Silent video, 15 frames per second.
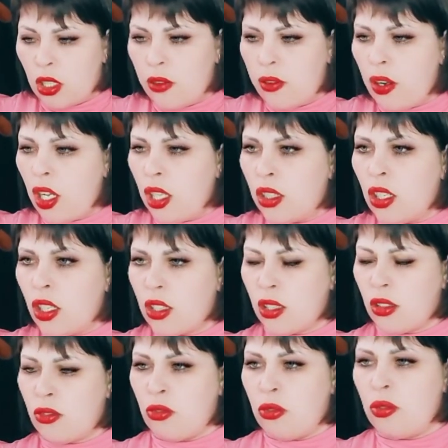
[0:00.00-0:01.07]

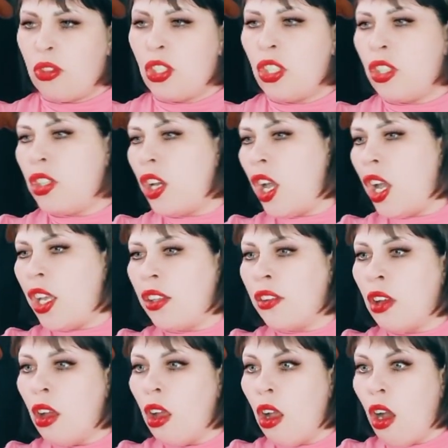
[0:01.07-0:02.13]
Открывает так,
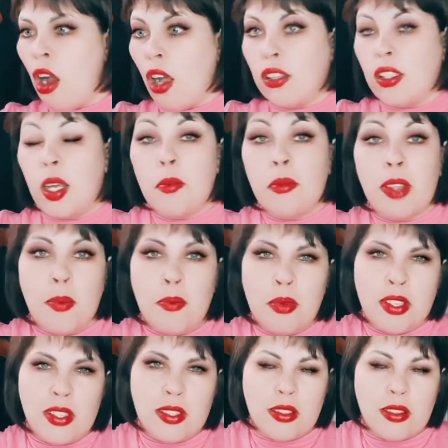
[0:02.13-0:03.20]
читает, а
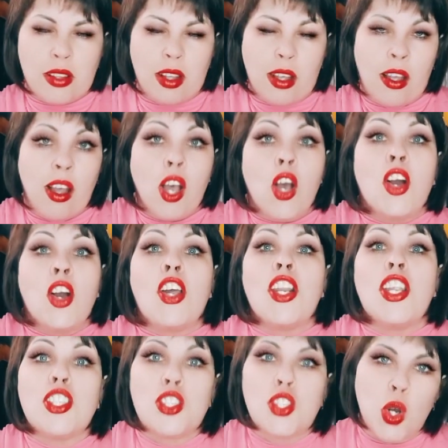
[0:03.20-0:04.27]
там написано –
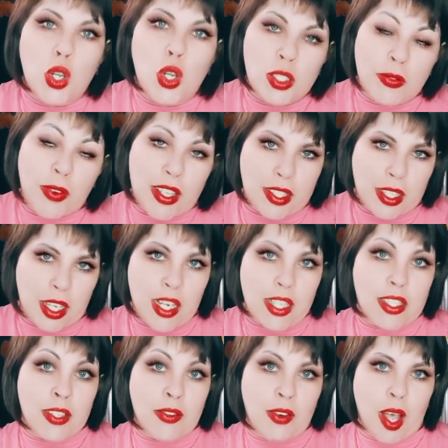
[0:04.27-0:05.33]
Христос
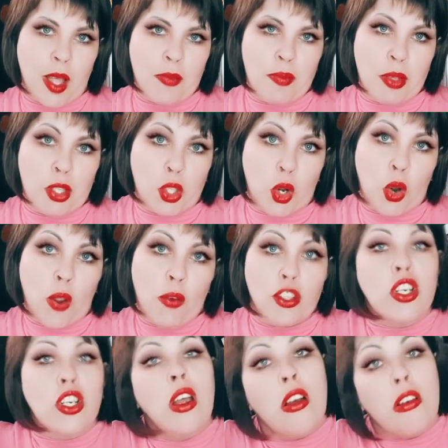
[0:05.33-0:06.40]
воскрес, Иван
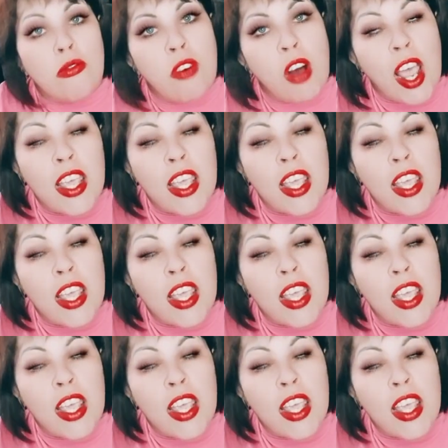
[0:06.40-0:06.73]
Петрович!